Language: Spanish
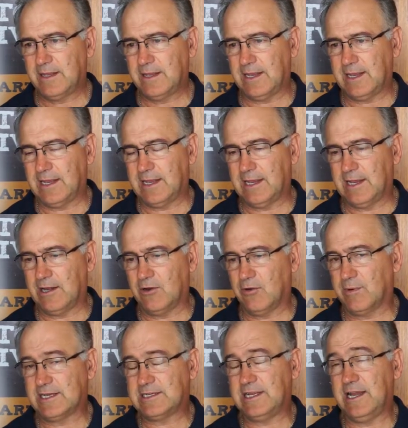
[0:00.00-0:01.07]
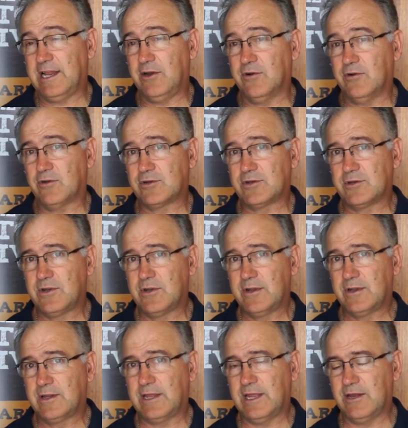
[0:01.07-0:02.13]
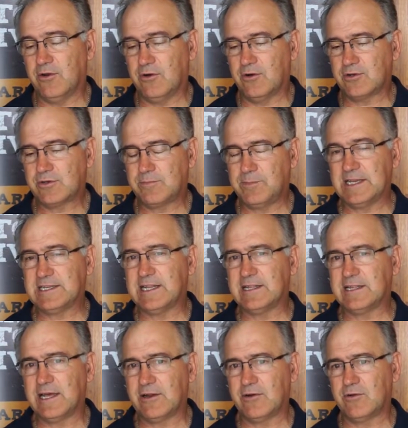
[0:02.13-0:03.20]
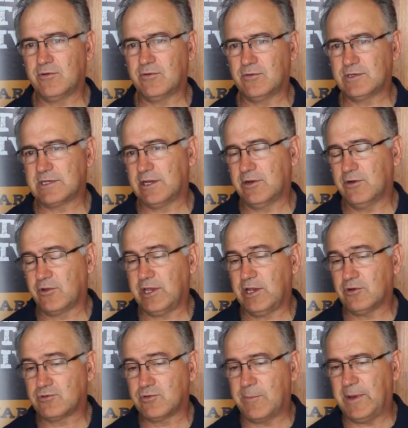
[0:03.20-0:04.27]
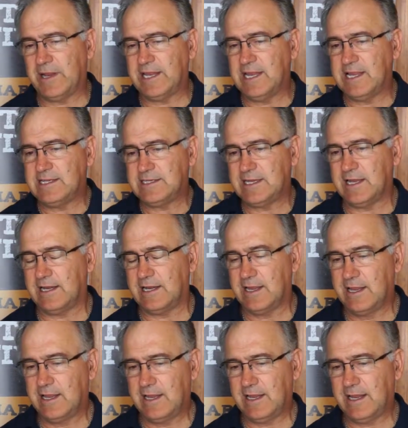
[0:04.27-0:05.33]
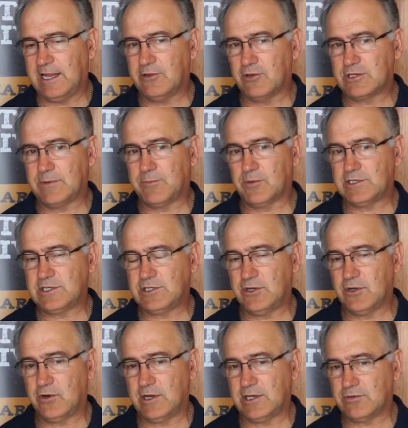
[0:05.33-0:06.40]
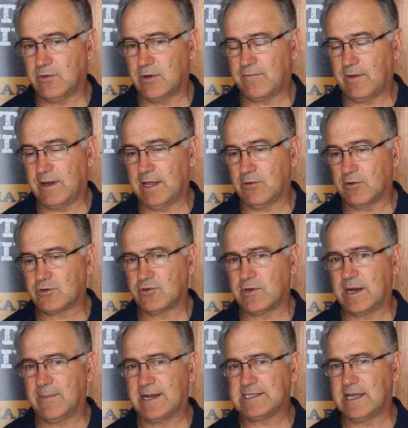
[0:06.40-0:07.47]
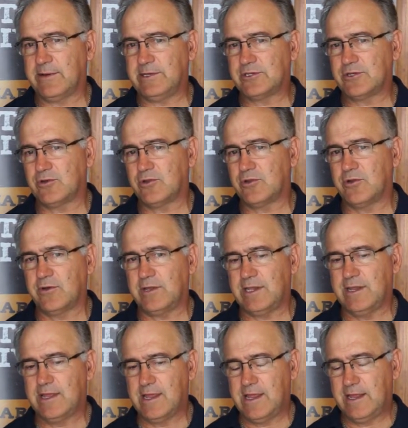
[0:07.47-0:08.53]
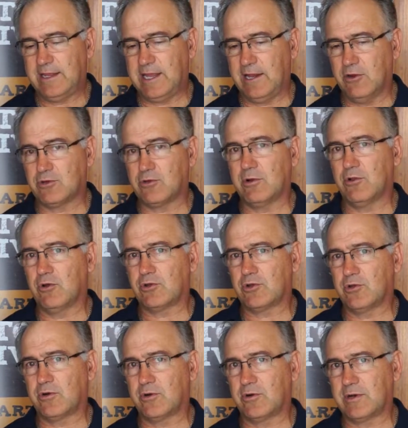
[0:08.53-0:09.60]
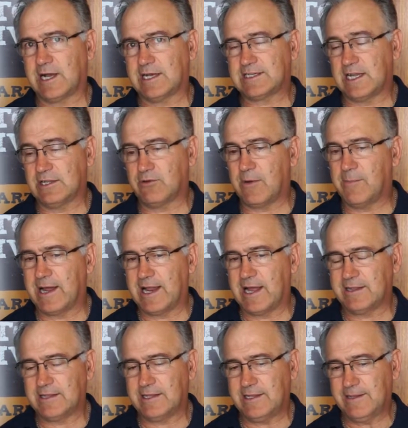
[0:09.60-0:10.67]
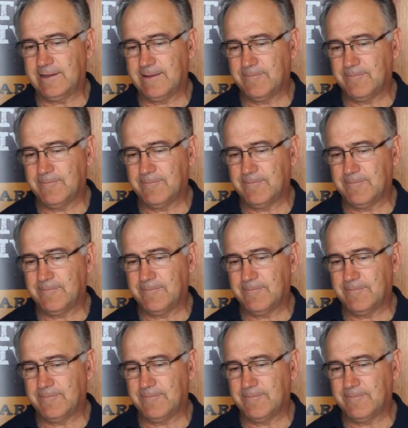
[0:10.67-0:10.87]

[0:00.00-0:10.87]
Eh, los brasileros que nos presentaron, nos dieron su experiencia en, dos exposiciones, uno fue la doctora Marcia Bisotto y, el otro el doctor Casandro Amarante,